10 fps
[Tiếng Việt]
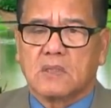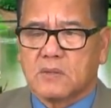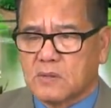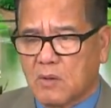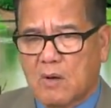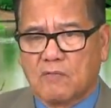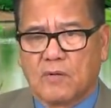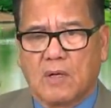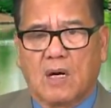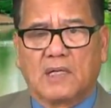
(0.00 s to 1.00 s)
nó
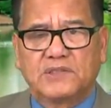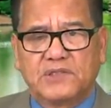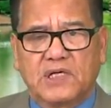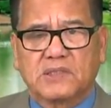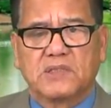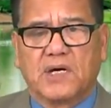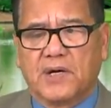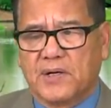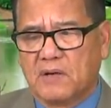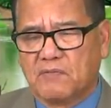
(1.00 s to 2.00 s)
vừa giết người
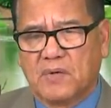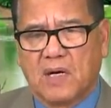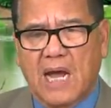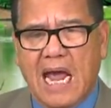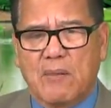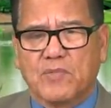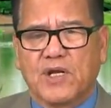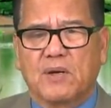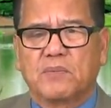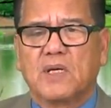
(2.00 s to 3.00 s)
nó vừa hãm
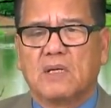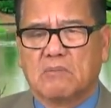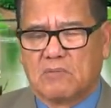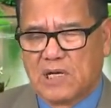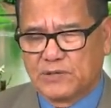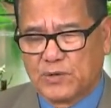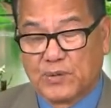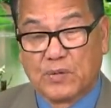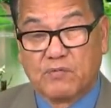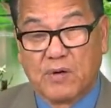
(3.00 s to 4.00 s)
hiếp mà rồi
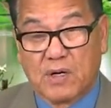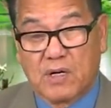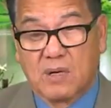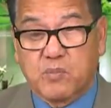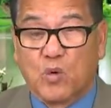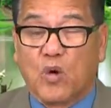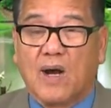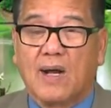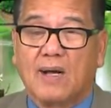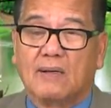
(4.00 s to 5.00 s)
nó vừa cướp của
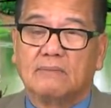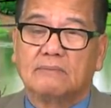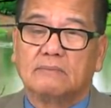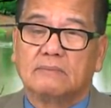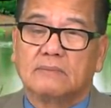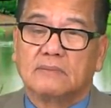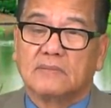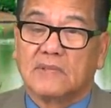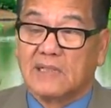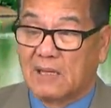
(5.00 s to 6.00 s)

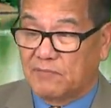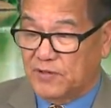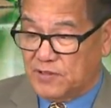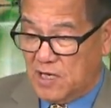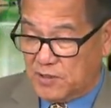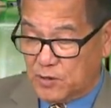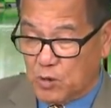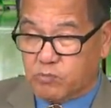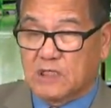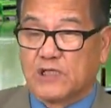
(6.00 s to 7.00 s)
là vì nhờ nó
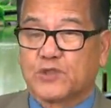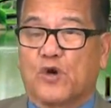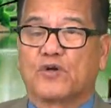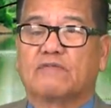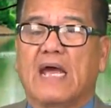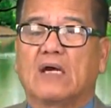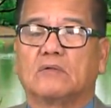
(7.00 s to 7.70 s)
đục cửa sổ nó vào